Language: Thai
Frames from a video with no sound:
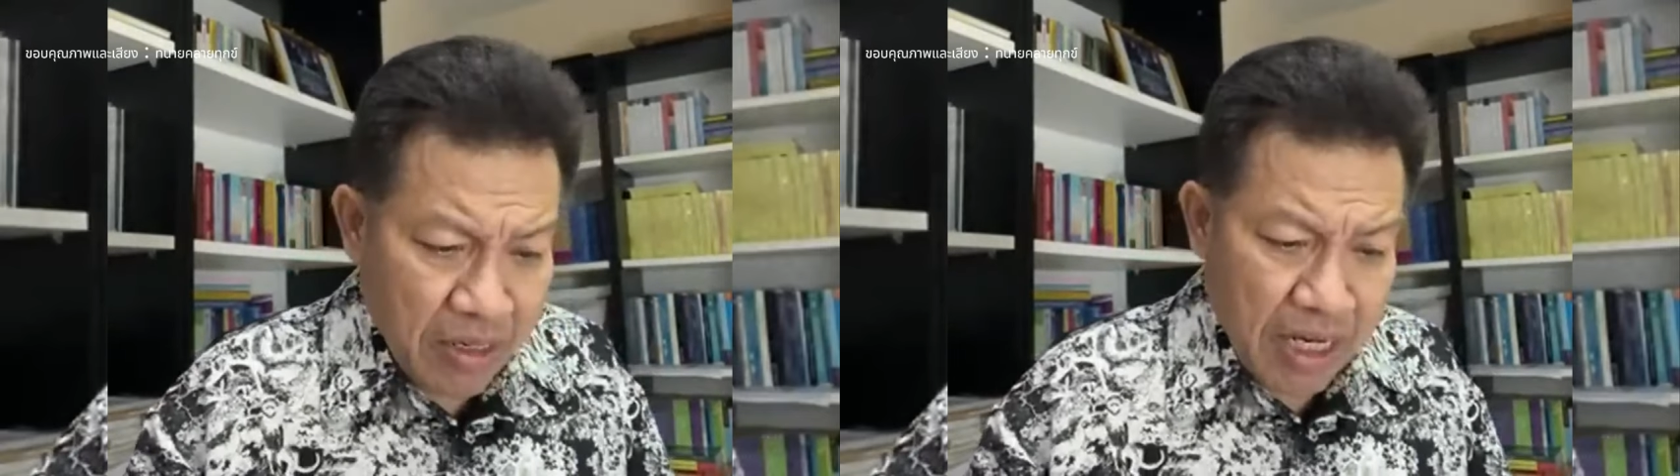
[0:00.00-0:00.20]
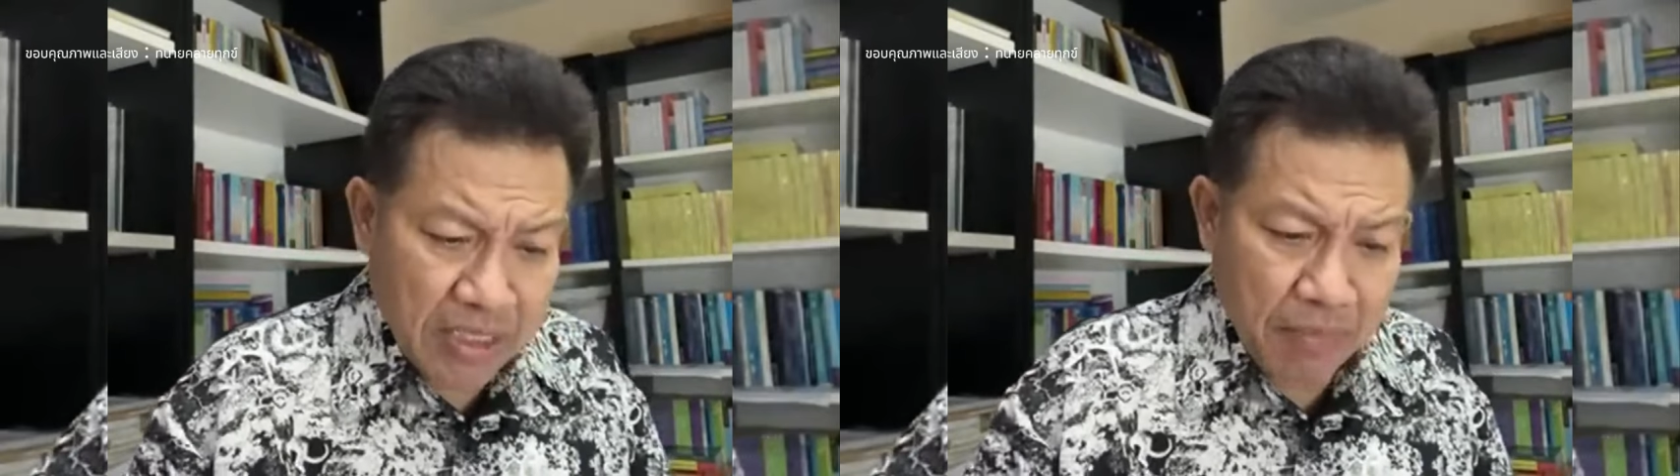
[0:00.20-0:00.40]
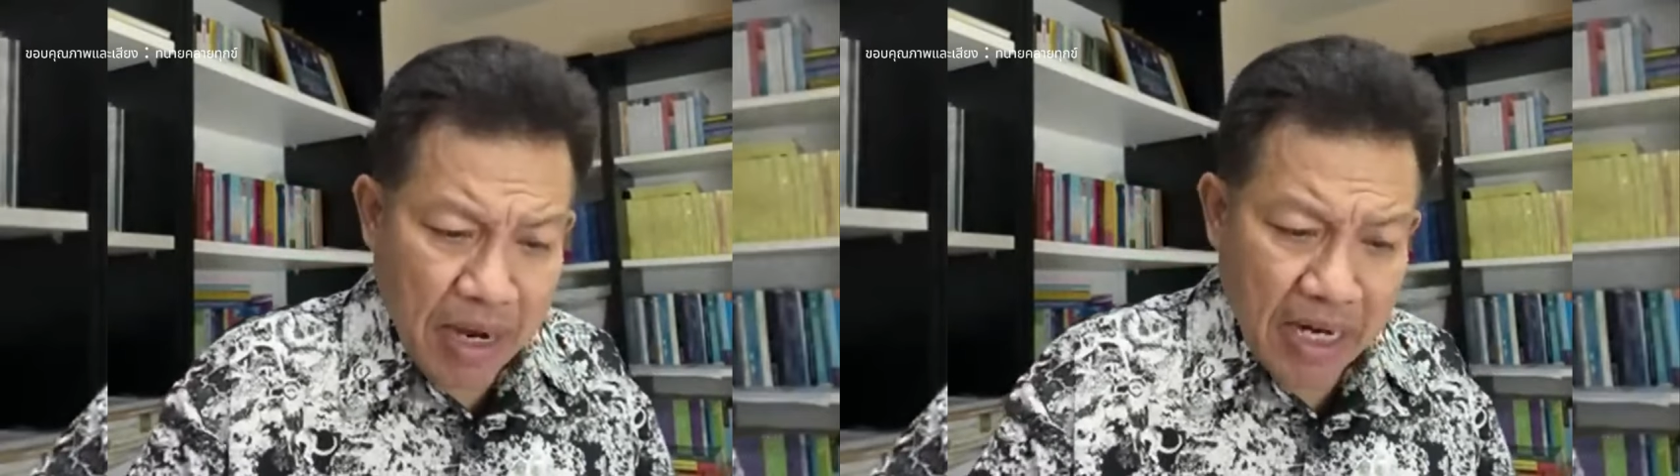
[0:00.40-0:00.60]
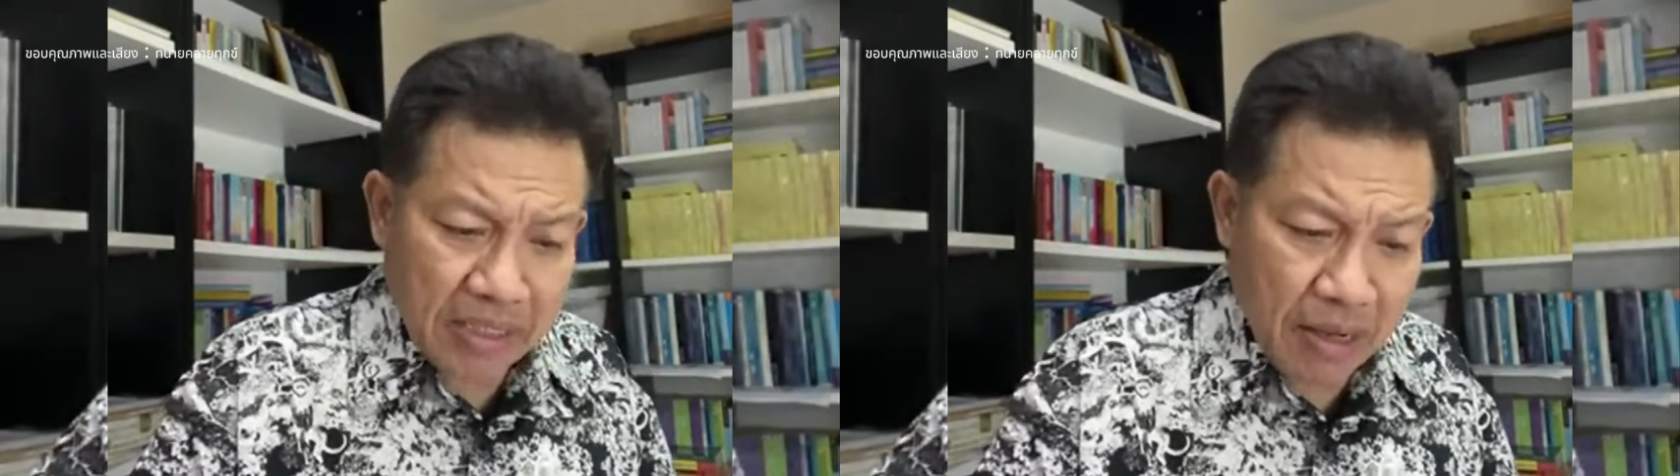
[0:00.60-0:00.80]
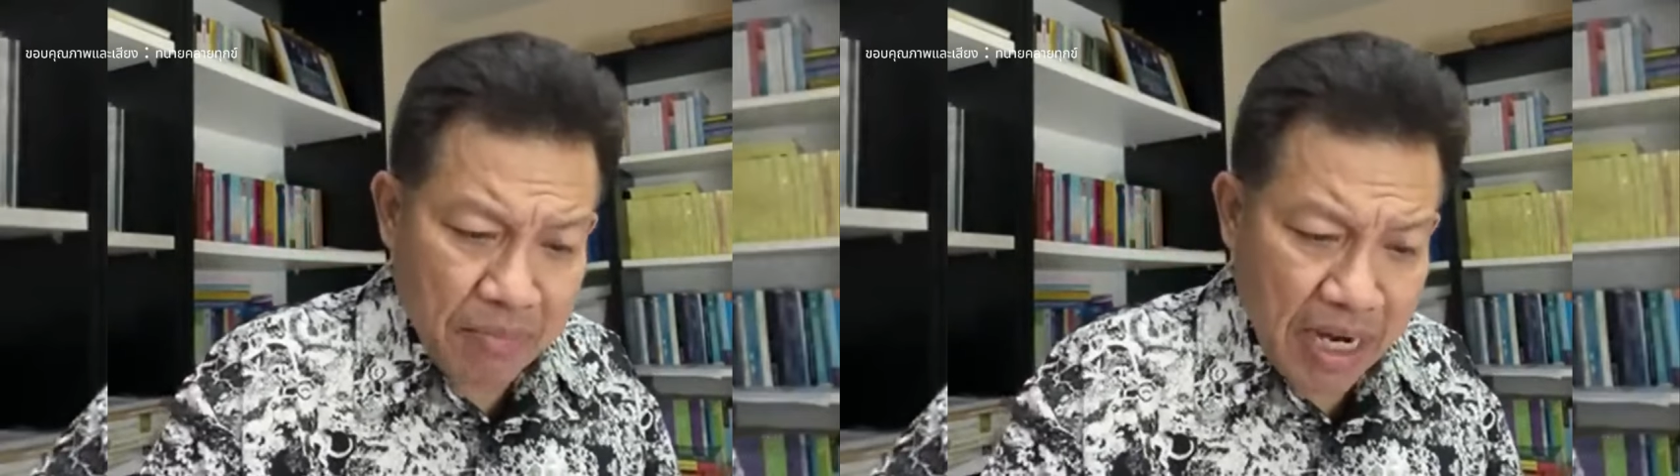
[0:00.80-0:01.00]
รัฐบาล
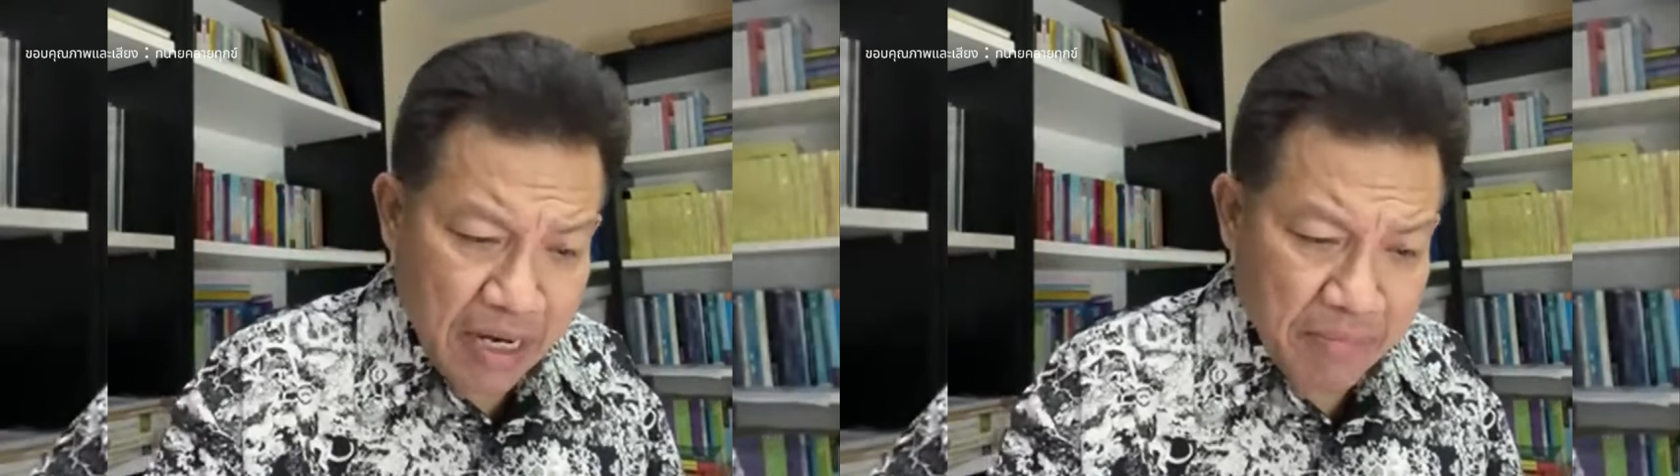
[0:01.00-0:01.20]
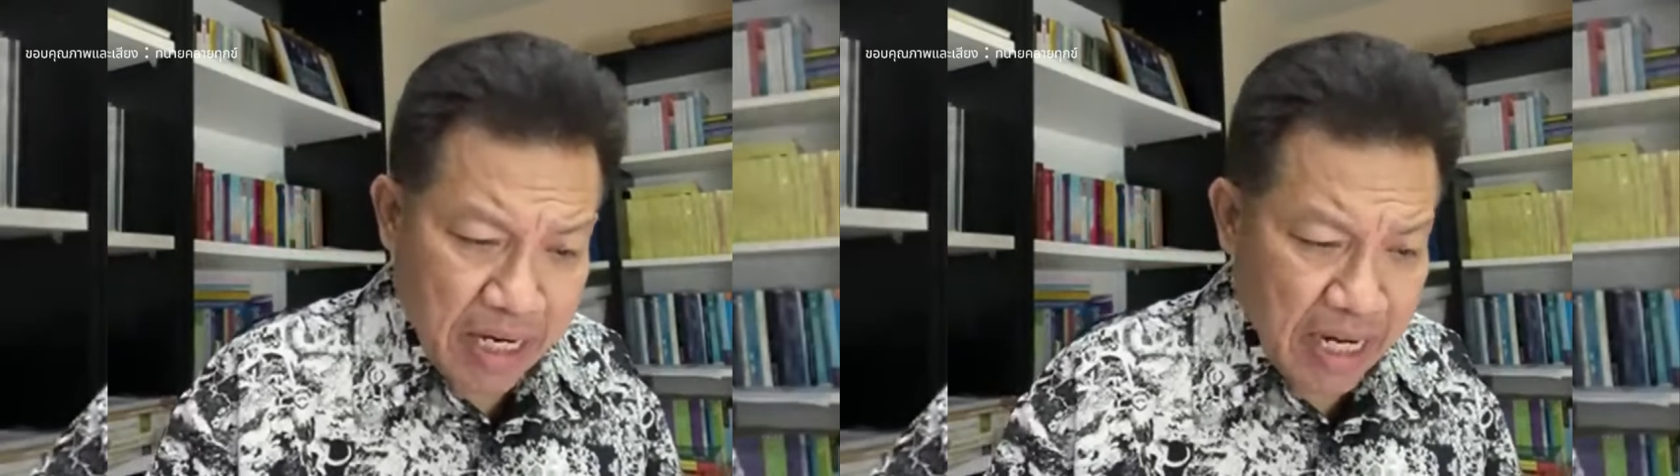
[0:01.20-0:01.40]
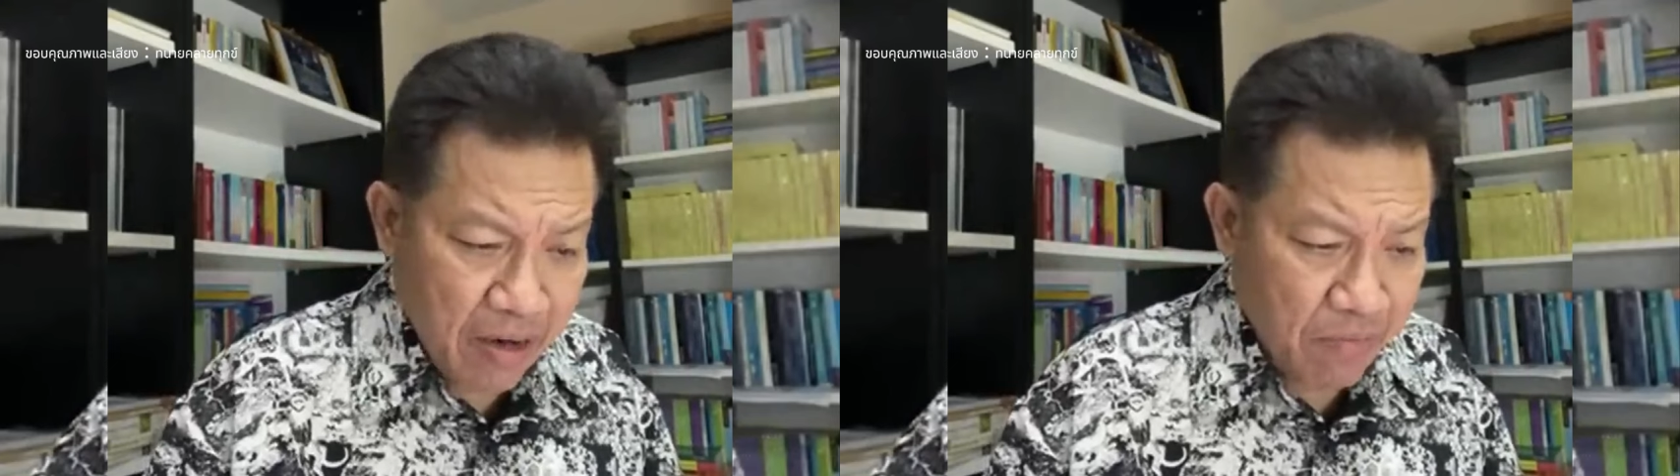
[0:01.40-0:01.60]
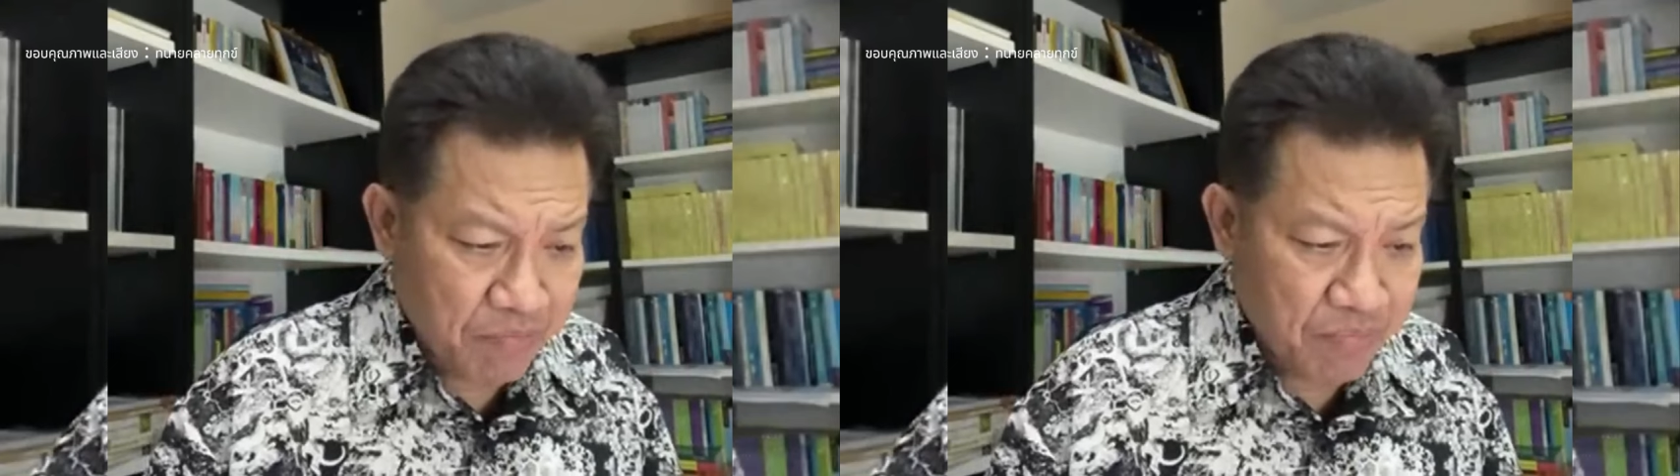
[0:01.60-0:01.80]
ทำงานมาแล้ว